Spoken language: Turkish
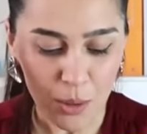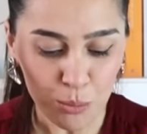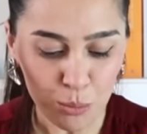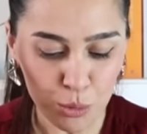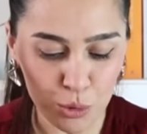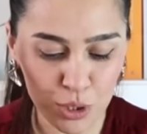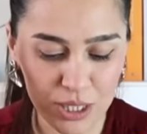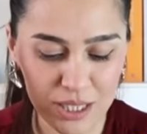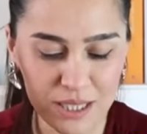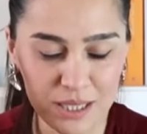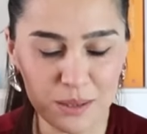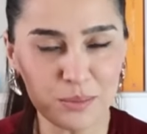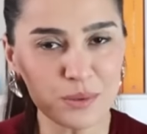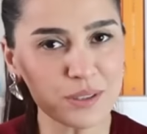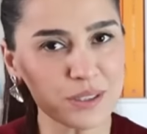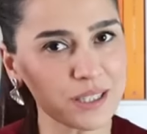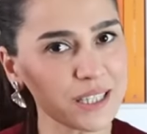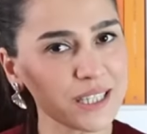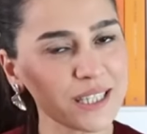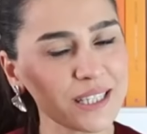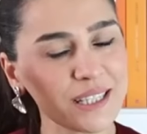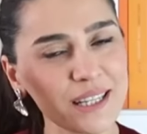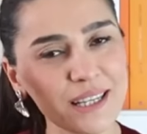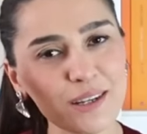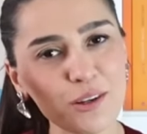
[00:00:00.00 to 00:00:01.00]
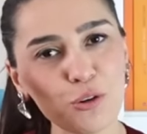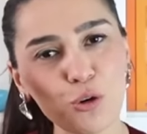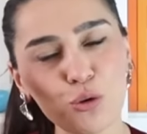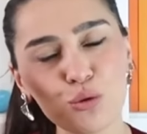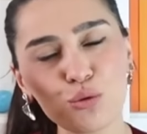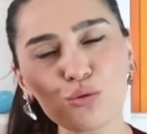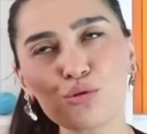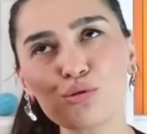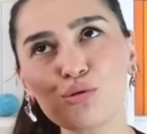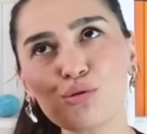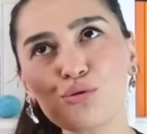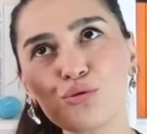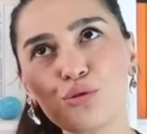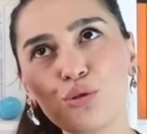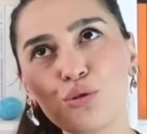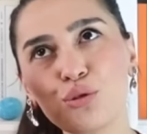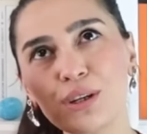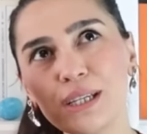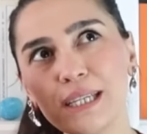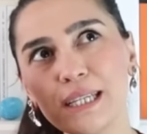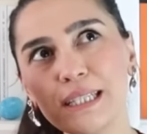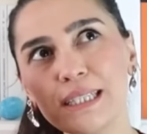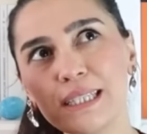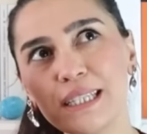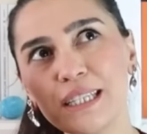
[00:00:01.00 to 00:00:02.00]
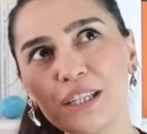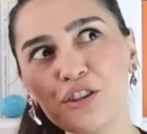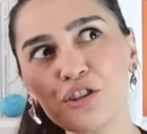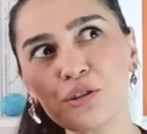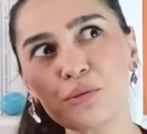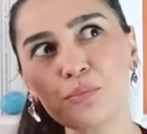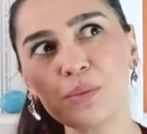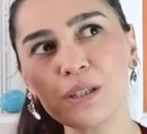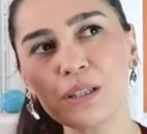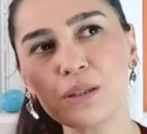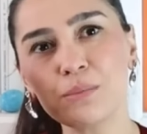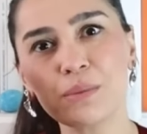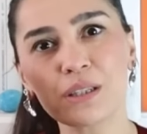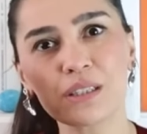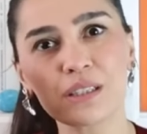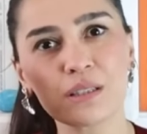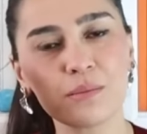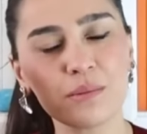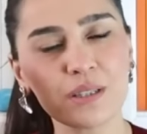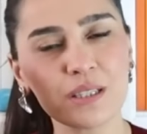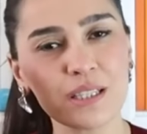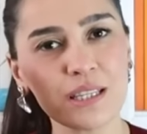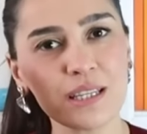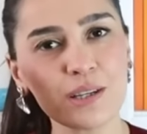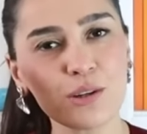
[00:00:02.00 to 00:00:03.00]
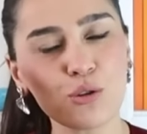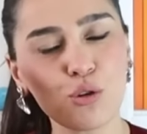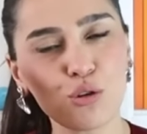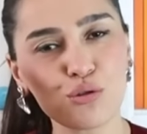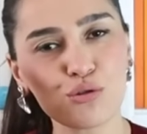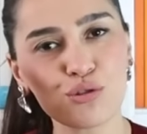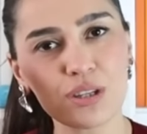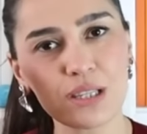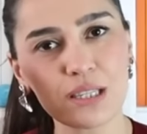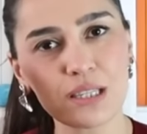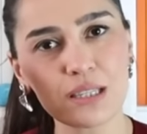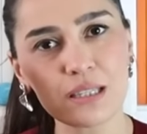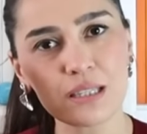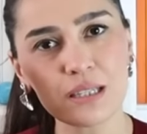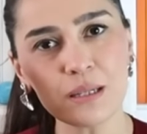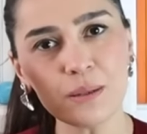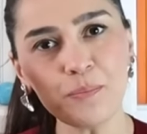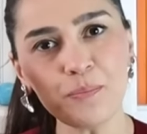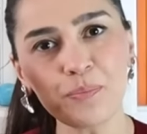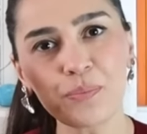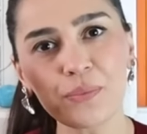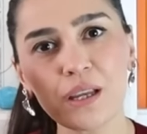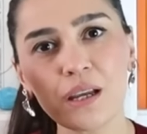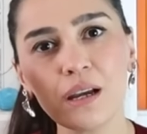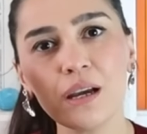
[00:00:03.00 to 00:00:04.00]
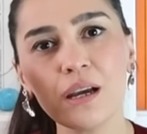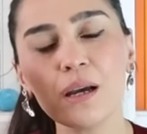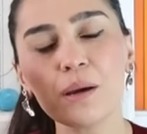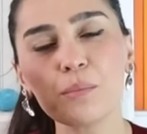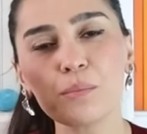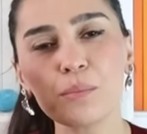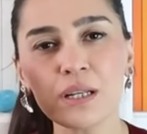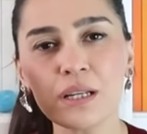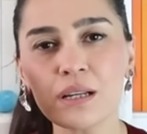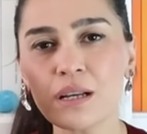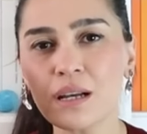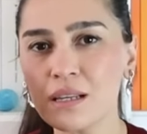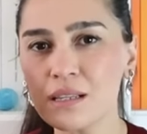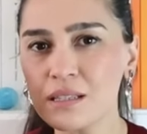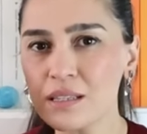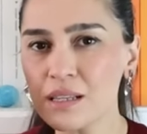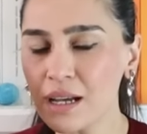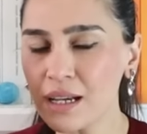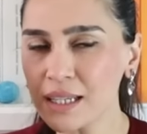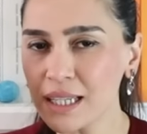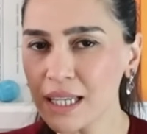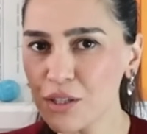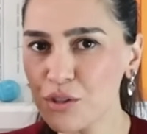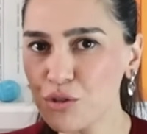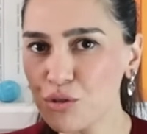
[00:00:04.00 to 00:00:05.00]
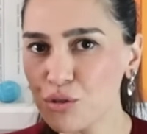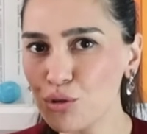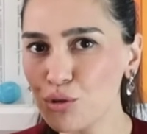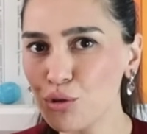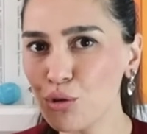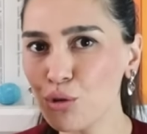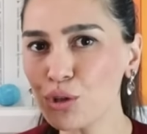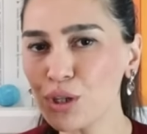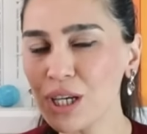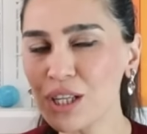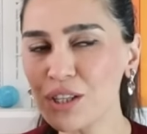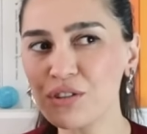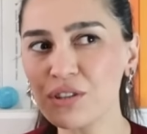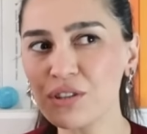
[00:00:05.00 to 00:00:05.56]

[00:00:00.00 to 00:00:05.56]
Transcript: Bu kitabın da yine konusu çok ilginç. Bir matematik hocası bir kaza geçiriyor.